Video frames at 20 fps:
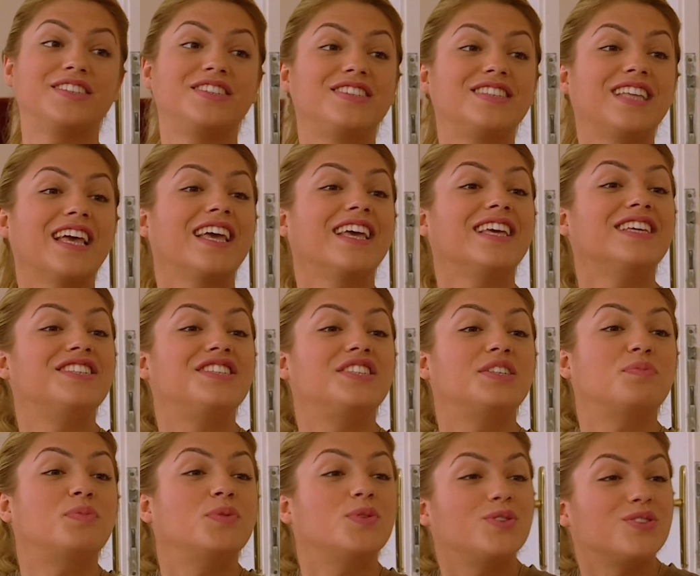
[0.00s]
İşte,
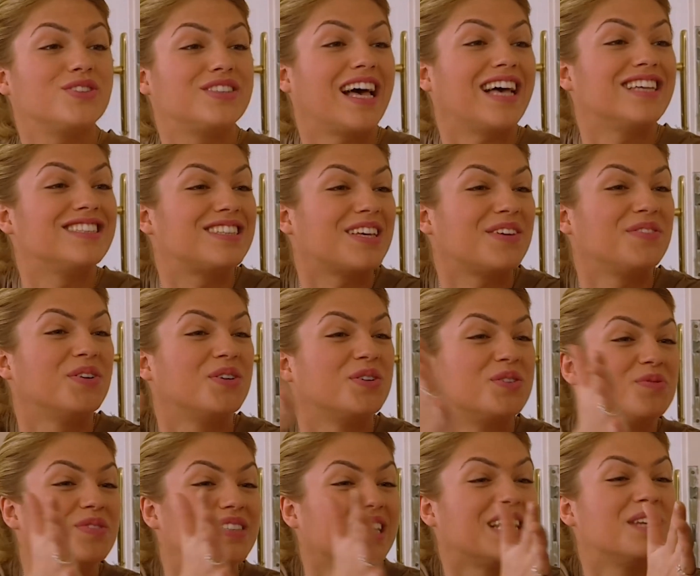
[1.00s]
işte bu yüzden
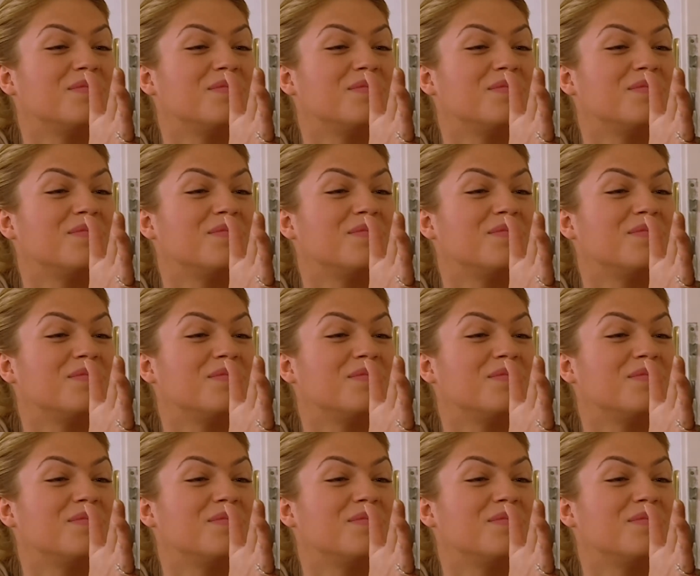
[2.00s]
seviyorum